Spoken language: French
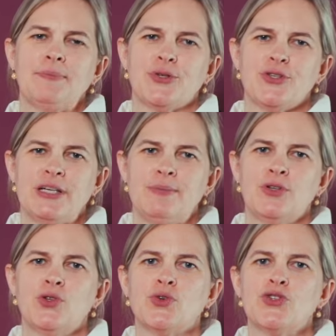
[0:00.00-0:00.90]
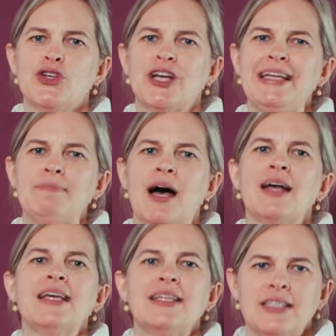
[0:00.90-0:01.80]
possible dans ce climat
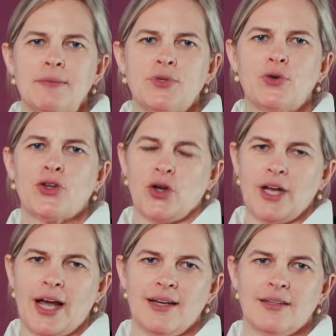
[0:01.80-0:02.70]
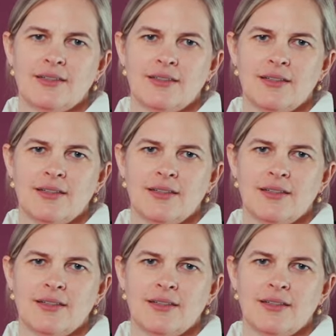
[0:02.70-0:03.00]
septentrional.